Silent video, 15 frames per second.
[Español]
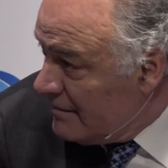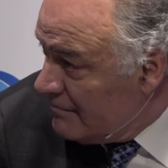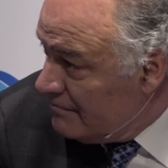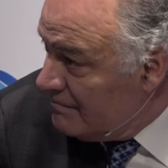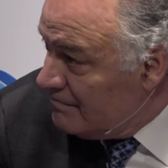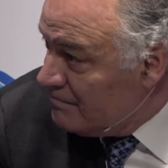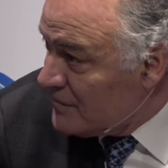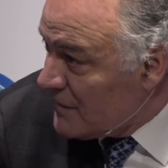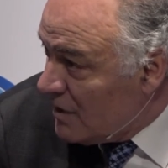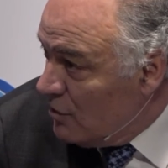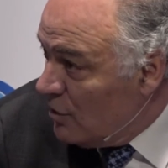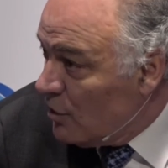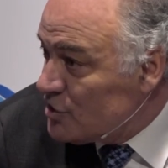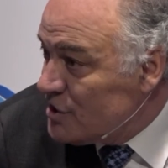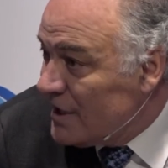mm,
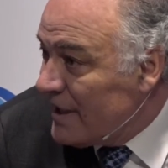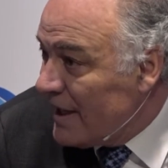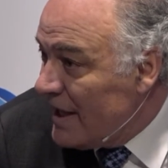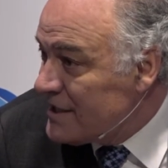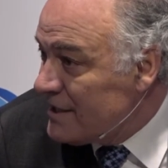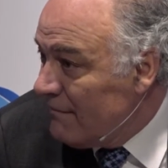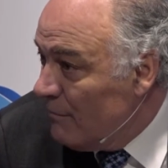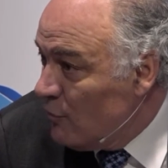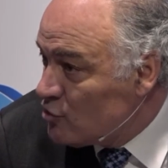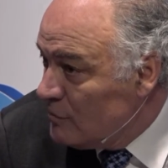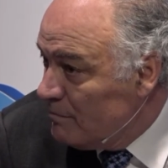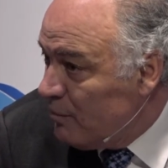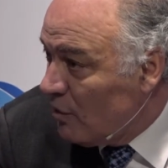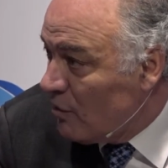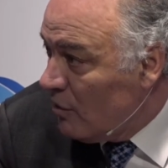luego si queréis vamos
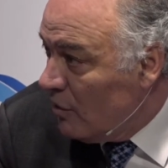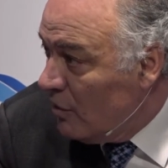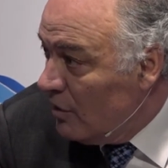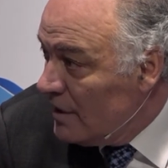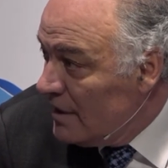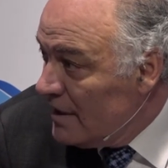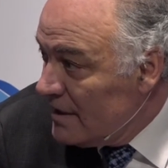un poco,